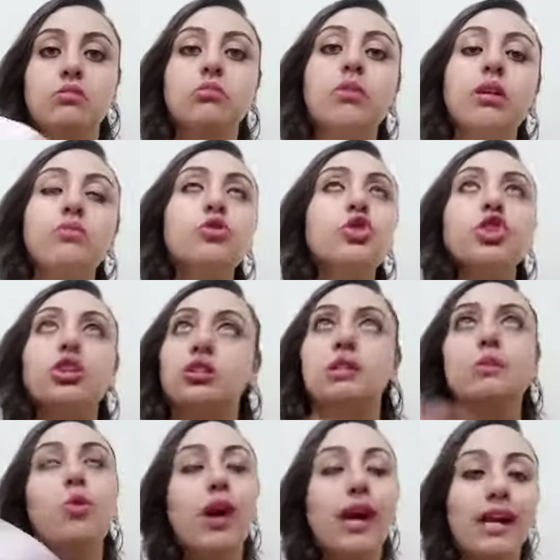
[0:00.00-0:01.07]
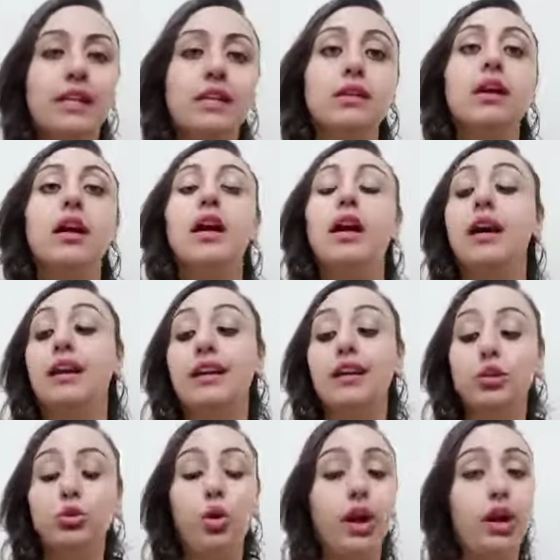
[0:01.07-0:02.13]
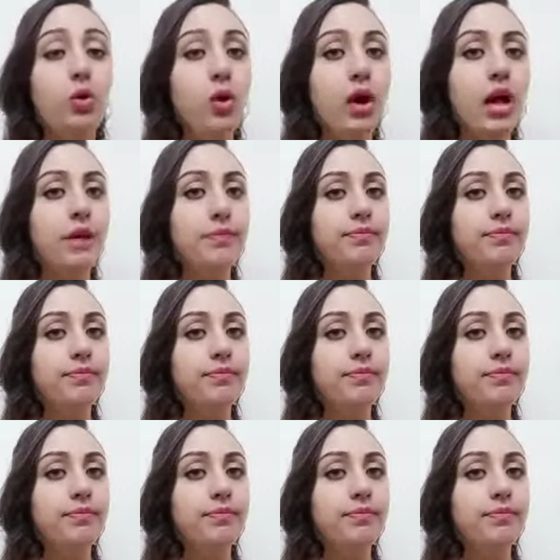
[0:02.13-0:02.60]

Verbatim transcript: مش ترطيبه عالي ريحته حلوه